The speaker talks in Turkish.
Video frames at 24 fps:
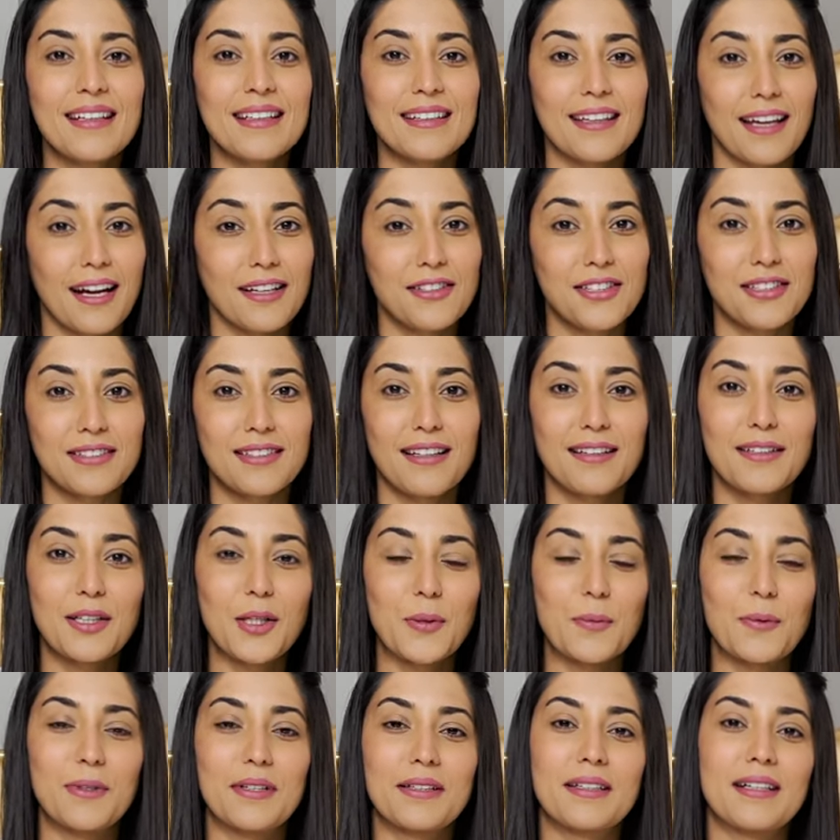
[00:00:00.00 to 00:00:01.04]
Gerçekten
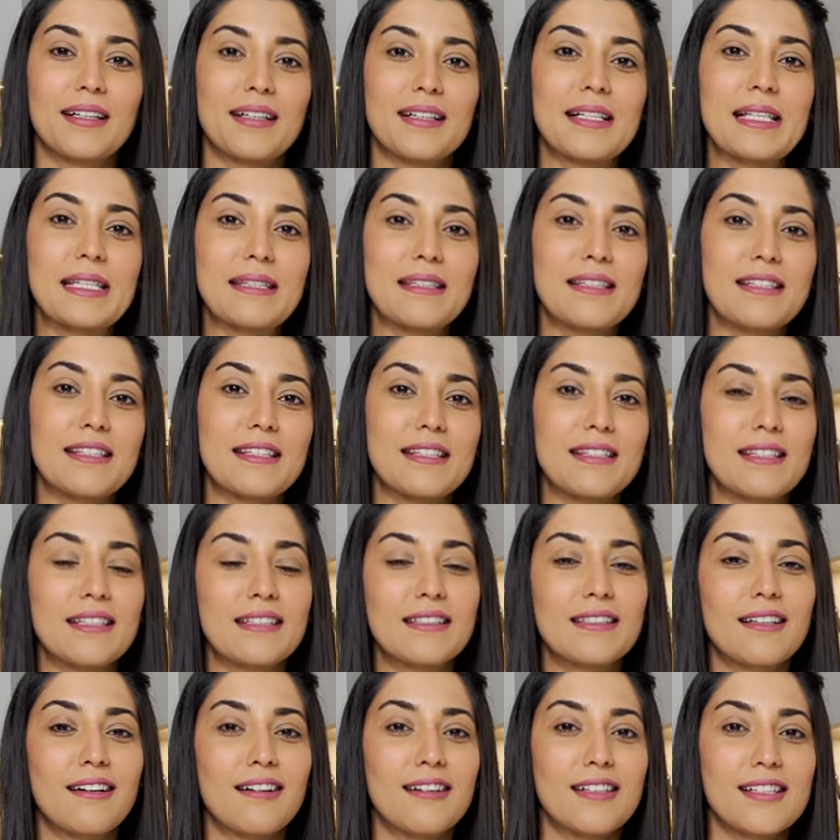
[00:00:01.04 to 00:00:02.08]
kamera karşısında
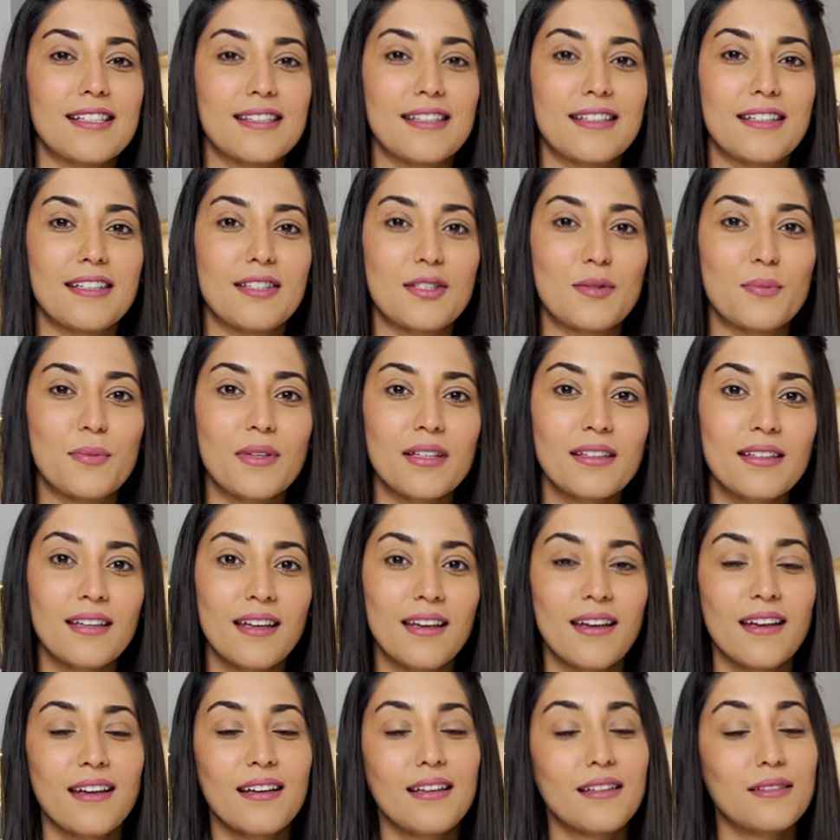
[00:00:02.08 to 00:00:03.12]
sizlerin karşısına geçmek
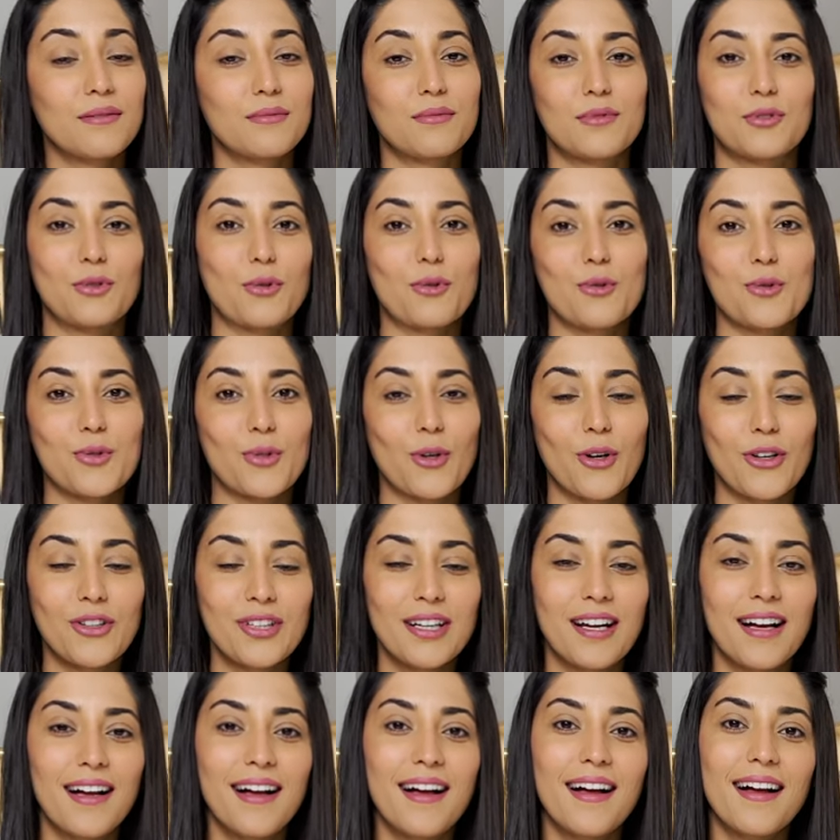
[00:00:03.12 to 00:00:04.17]
çok zor.
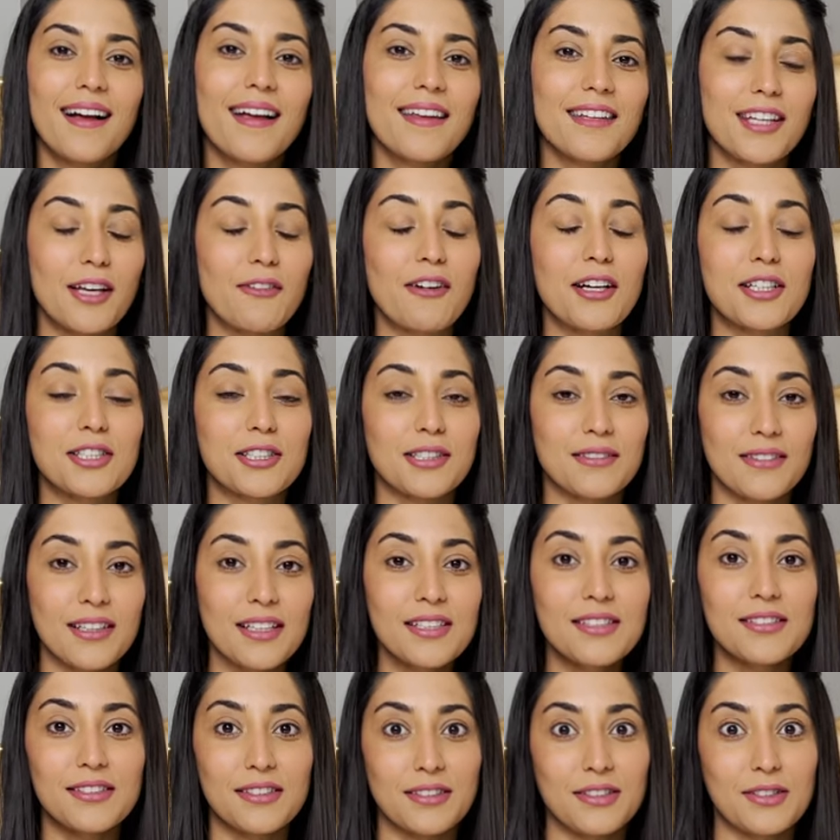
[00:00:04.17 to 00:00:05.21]
Yavaş
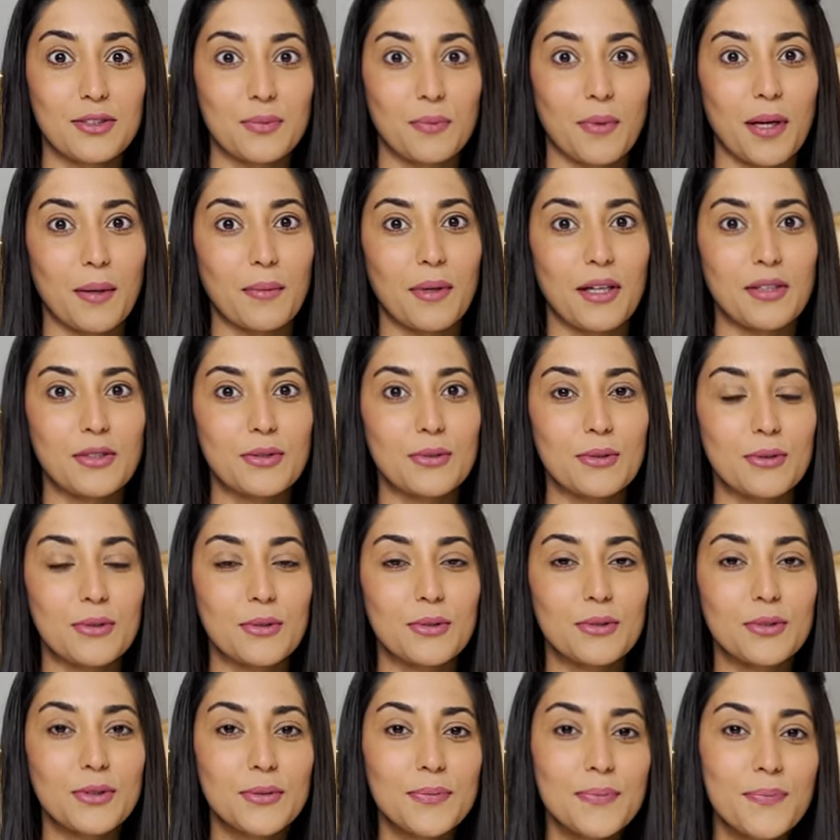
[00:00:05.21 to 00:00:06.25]
yavaş alışmaya
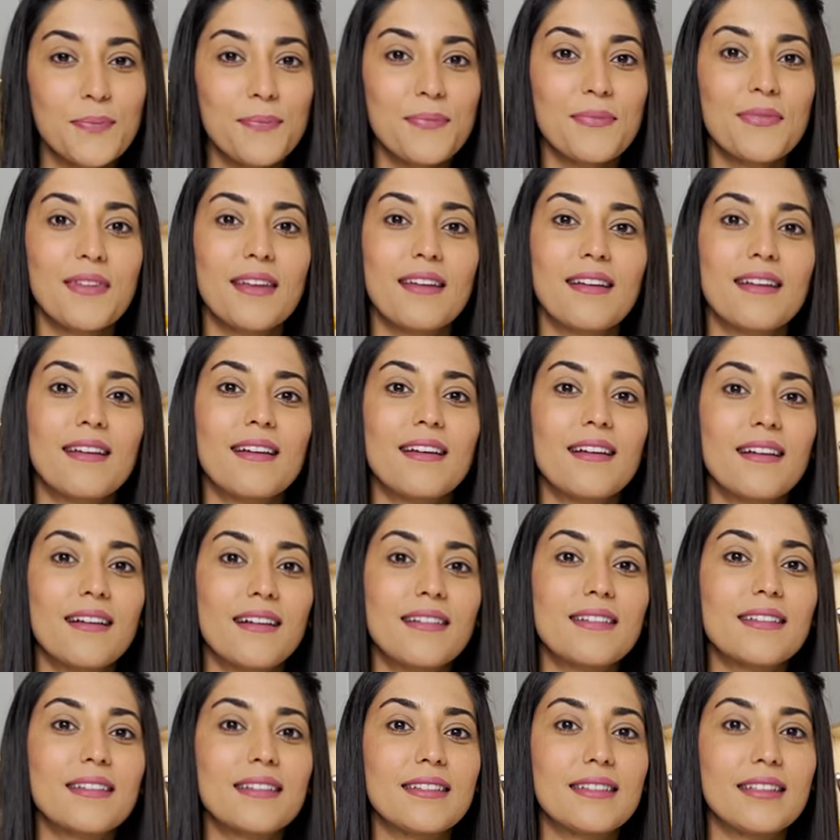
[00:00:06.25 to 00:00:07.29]
başlıyorum.
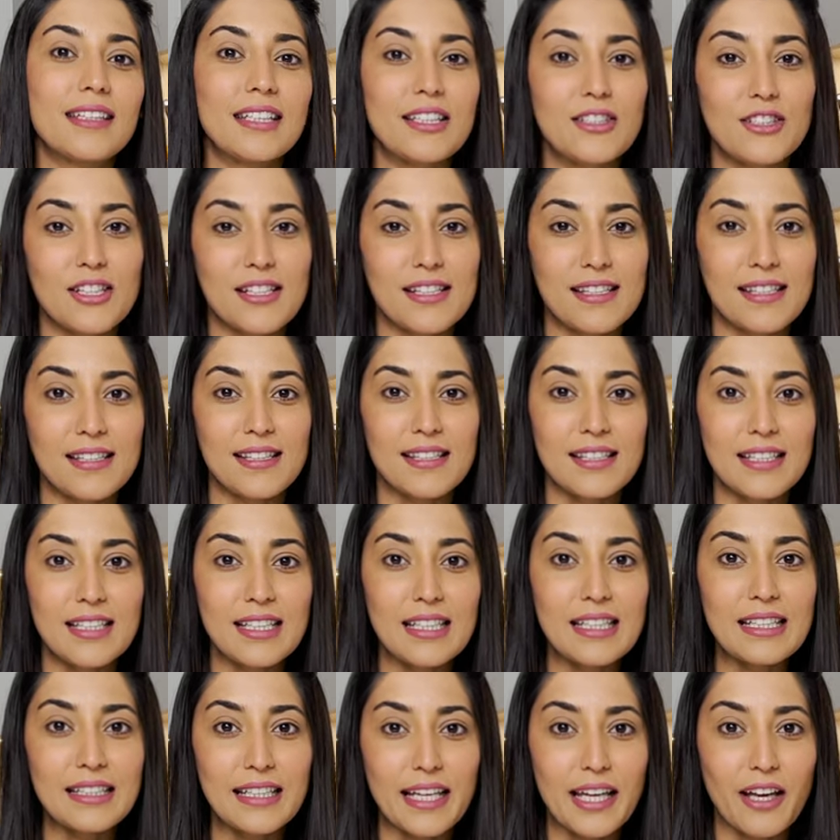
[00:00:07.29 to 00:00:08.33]
Diyeceksiniz
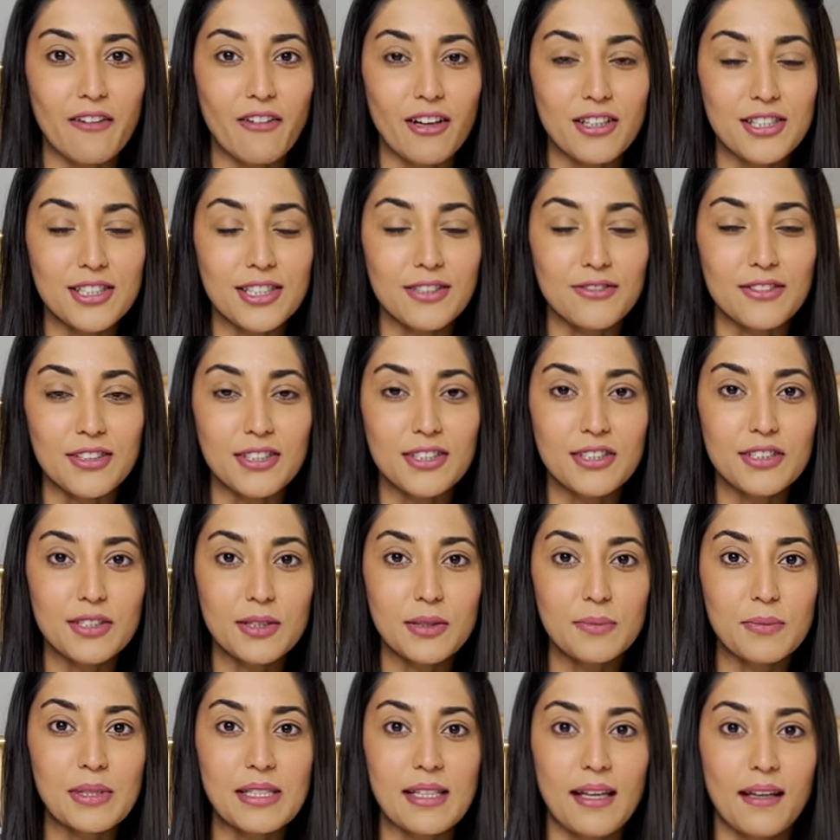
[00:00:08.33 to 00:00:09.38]
ki ne yavaş
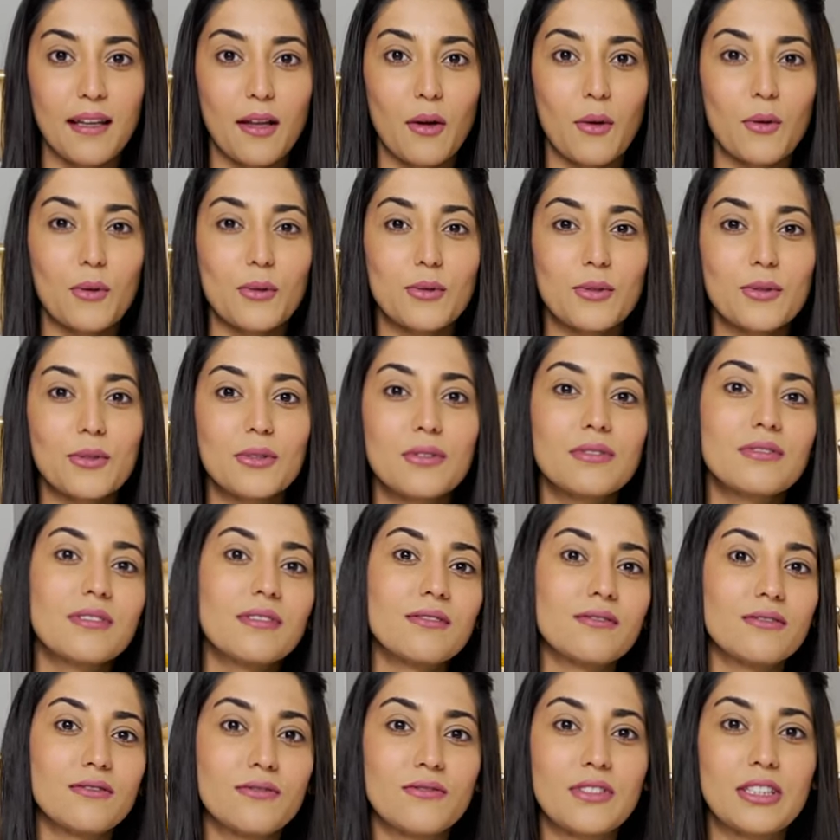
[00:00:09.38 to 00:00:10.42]
yavaşı bir sene oldu.
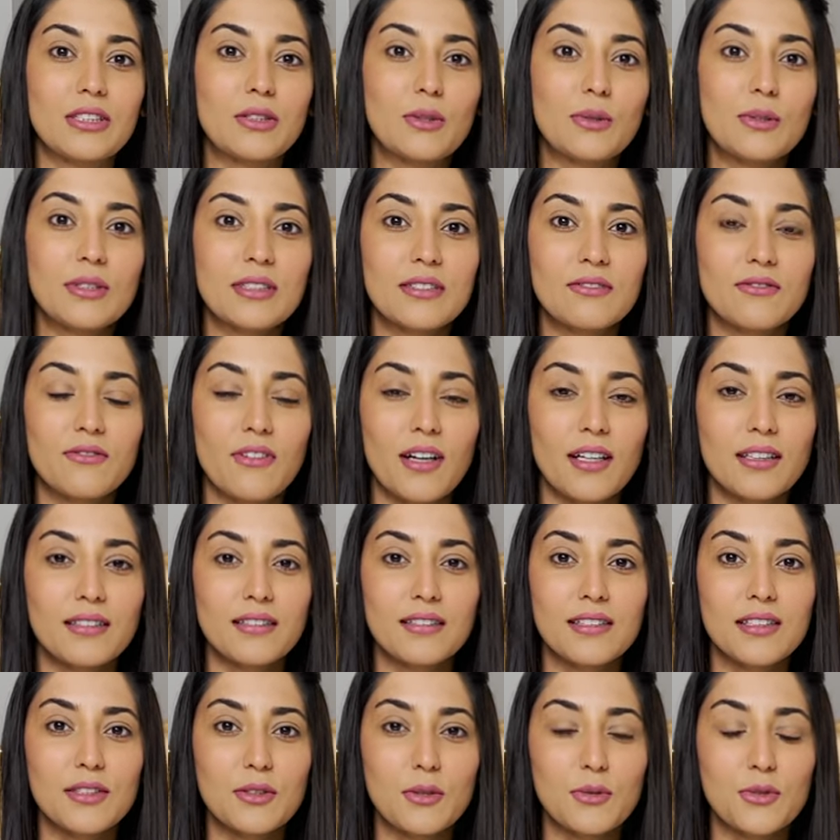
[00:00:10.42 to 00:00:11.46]
Videolarım var,
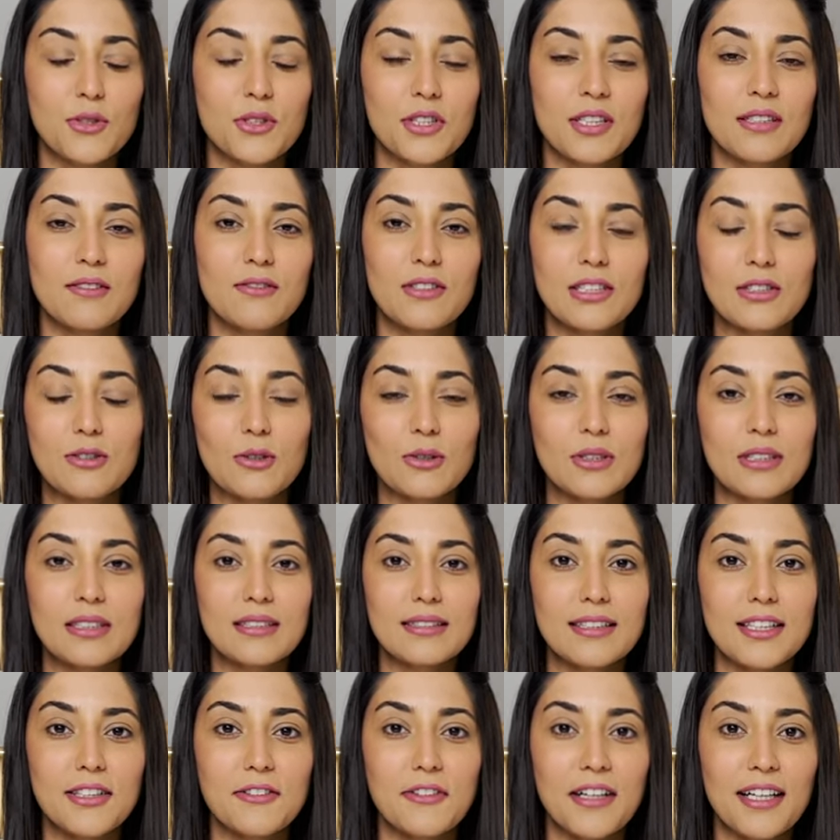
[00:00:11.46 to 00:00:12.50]
diğer önceki
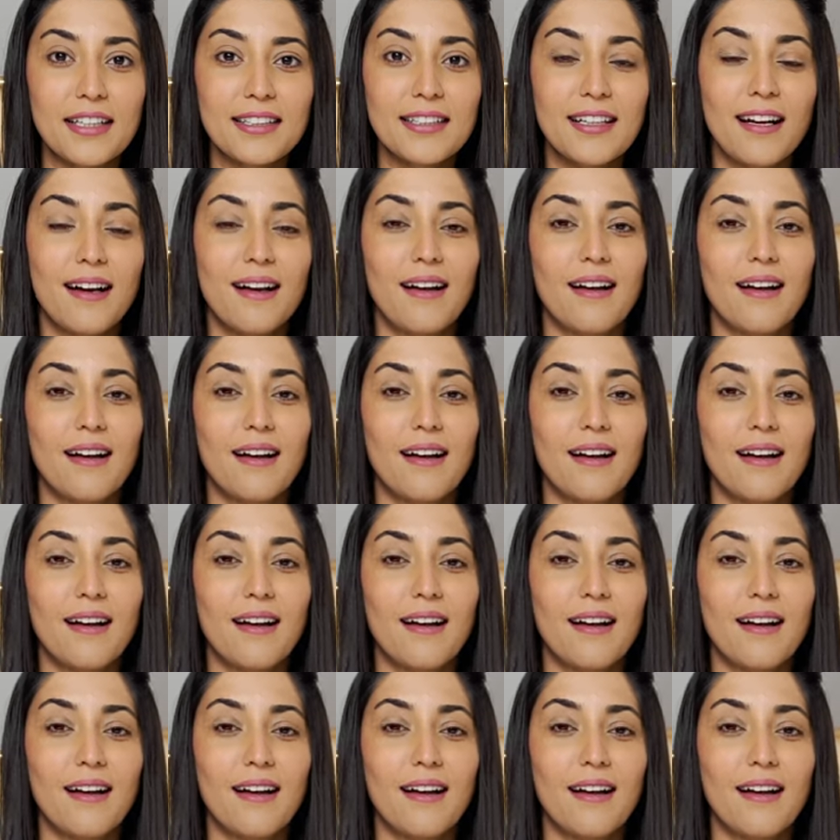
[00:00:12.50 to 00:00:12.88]
videolarım da var.